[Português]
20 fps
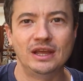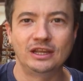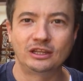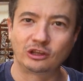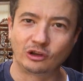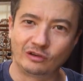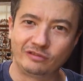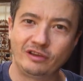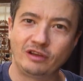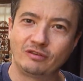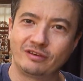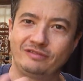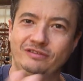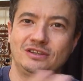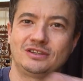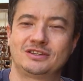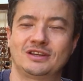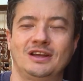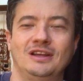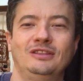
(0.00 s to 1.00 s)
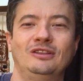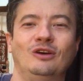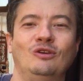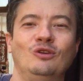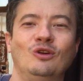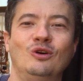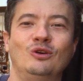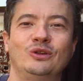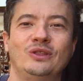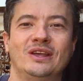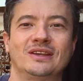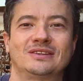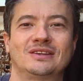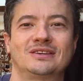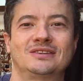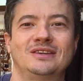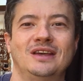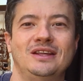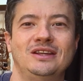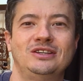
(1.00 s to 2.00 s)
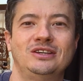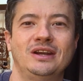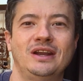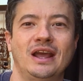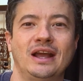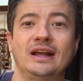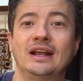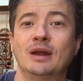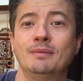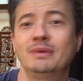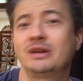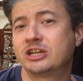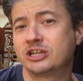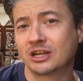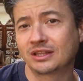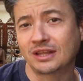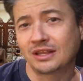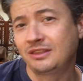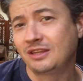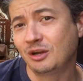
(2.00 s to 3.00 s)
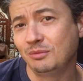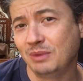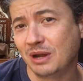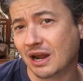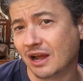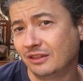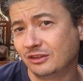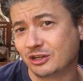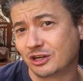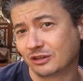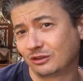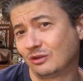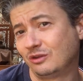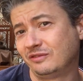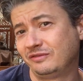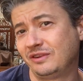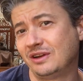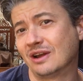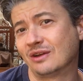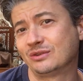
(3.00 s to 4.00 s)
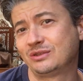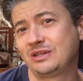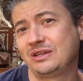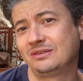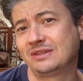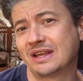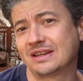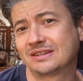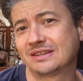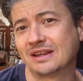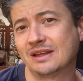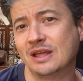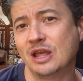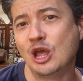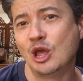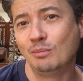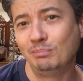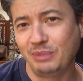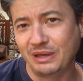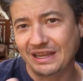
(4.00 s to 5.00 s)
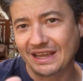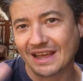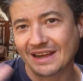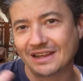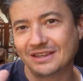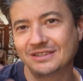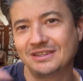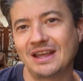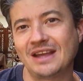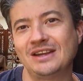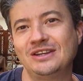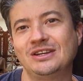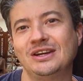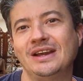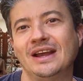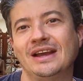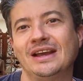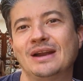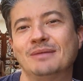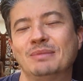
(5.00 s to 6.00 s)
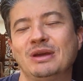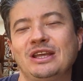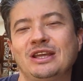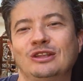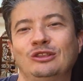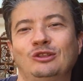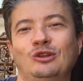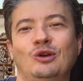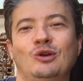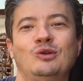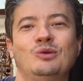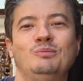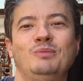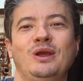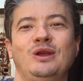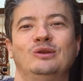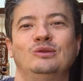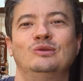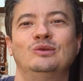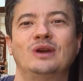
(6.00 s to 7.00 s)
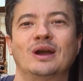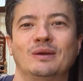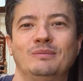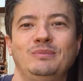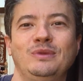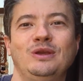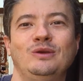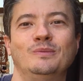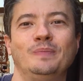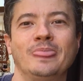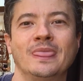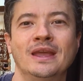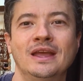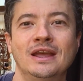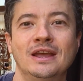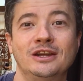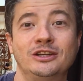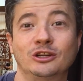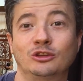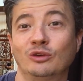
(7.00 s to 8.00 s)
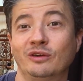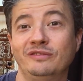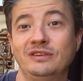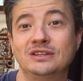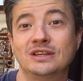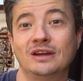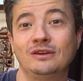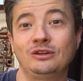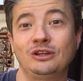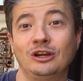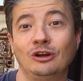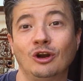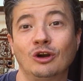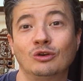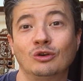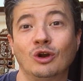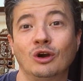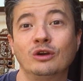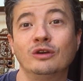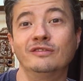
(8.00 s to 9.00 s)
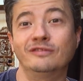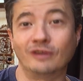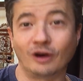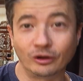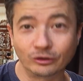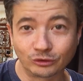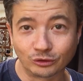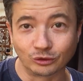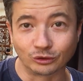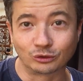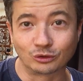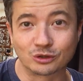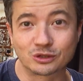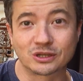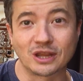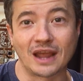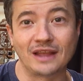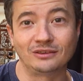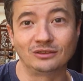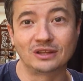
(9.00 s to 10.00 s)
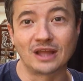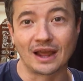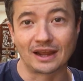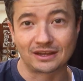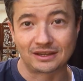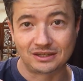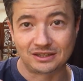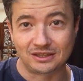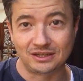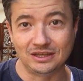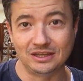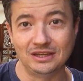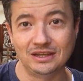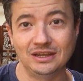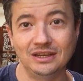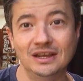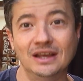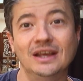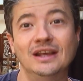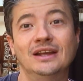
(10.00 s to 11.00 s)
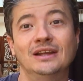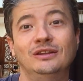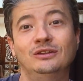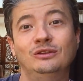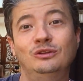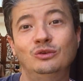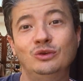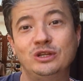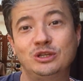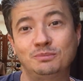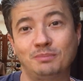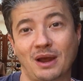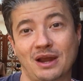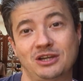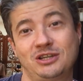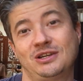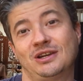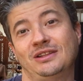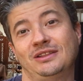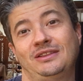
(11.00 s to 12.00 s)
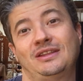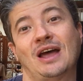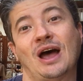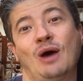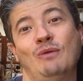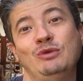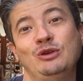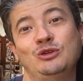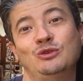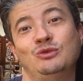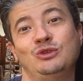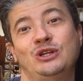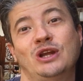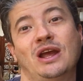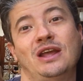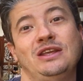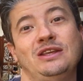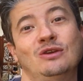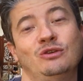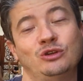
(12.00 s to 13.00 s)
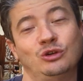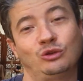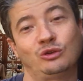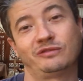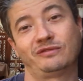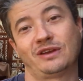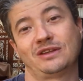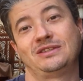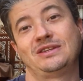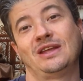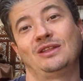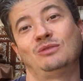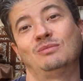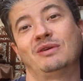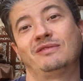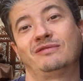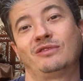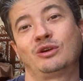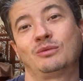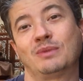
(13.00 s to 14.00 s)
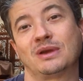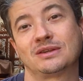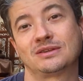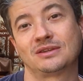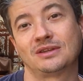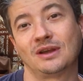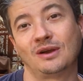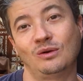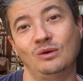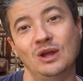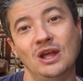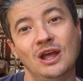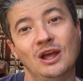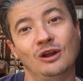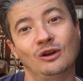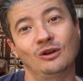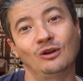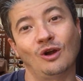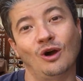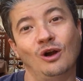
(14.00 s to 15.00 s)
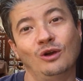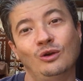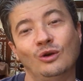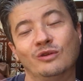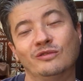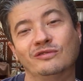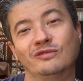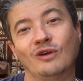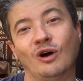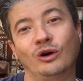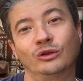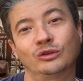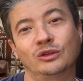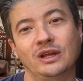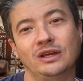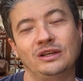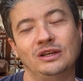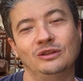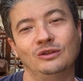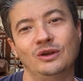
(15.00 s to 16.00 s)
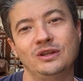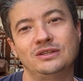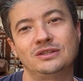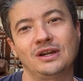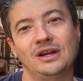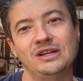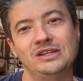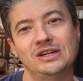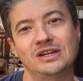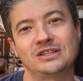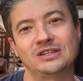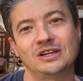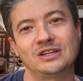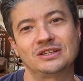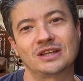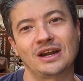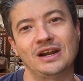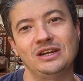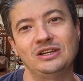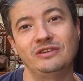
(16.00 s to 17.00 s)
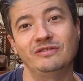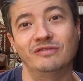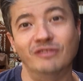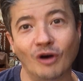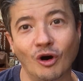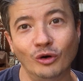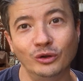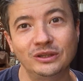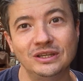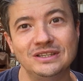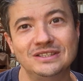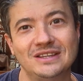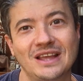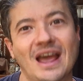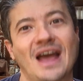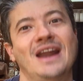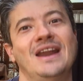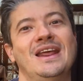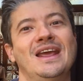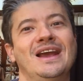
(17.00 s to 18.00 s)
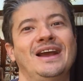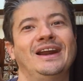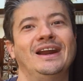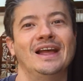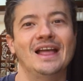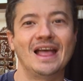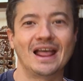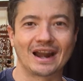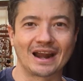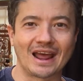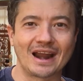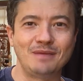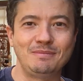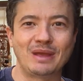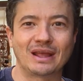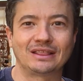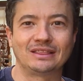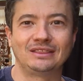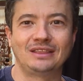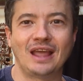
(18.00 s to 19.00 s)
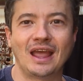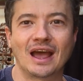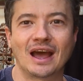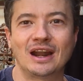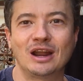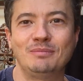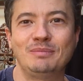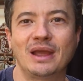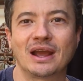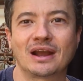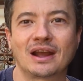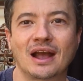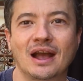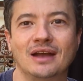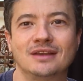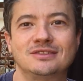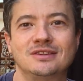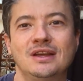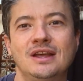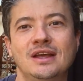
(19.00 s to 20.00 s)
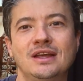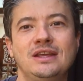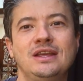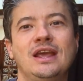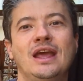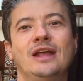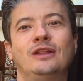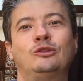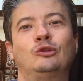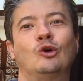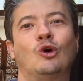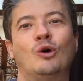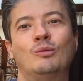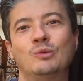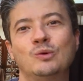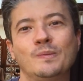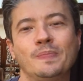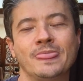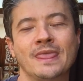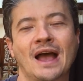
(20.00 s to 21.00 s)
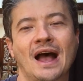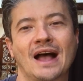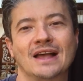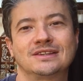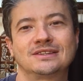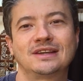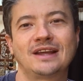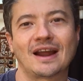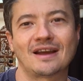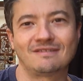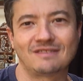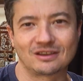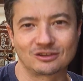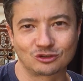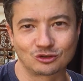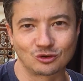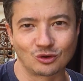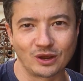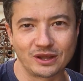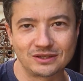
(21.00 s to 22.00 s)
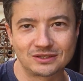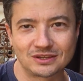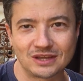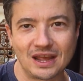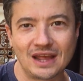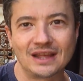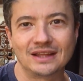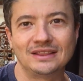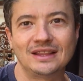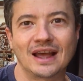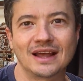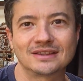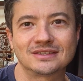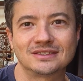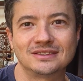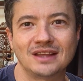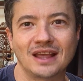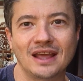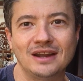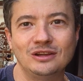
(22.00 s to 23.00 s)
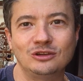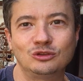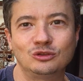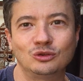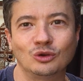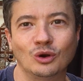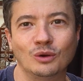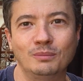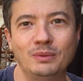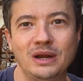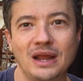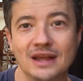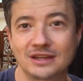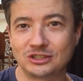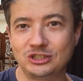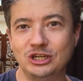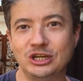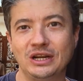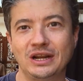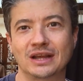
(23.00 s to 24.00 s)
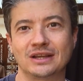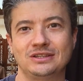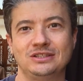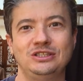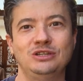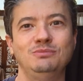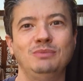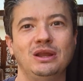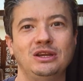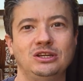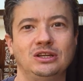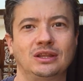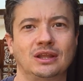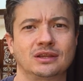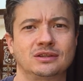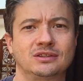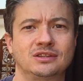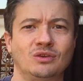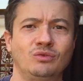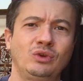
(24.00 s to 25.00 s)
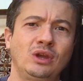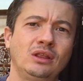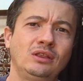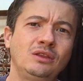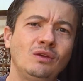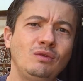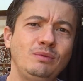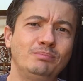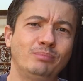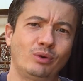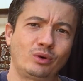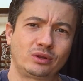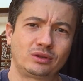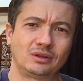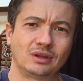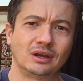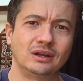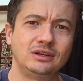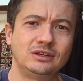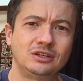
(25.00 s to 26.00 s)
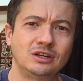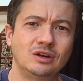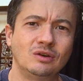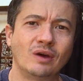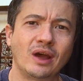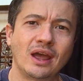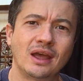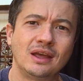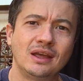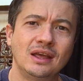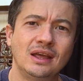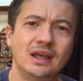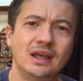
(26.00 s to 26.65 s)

Então eu venho avisando ao longo dessa série de Enneagrama, que já está terminando, já estou no finalzinho dessa pequena série de Enneagrama que entrou no meio do caminho, já estou avisando que logo, logo eu volto, eu estou saindo daqui do Spa Chantal, em Jundiaí, onde eu estou fazendo uma formação. Logo eu volto, daqui dois, três dias já estarei de volta em Serra Negra, lá na minha terra, na minha casa, e retomo as gravações da série sobre as dicas de meditação, que é tão importante, não é?